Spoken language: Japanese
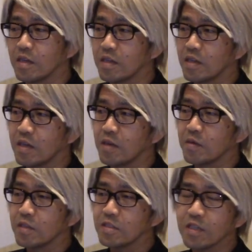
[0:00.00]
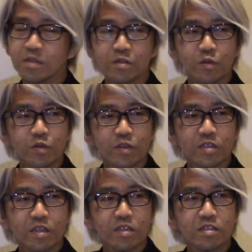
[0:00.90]
で私はちょうどで
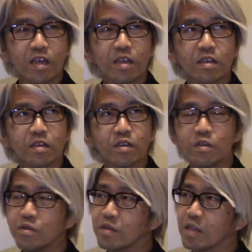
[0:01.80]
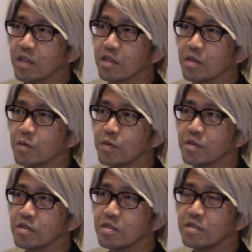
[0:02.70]
すね2009年だったと思うん
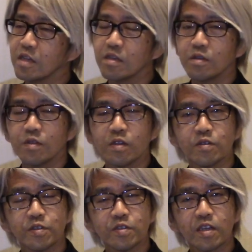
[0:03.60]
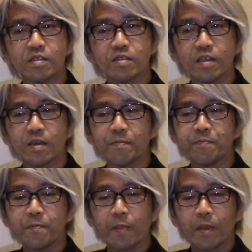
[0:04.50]
ですけど2009年の12月に、
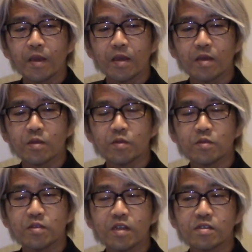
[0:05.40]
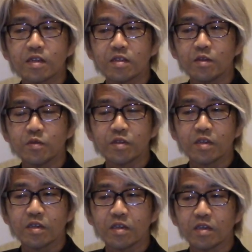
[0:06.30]
えーと、ルー・タイスが日本
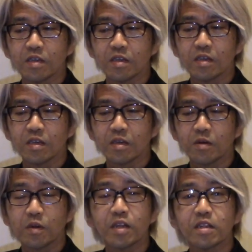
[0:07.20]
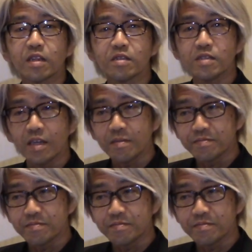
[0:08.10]
に来られてですね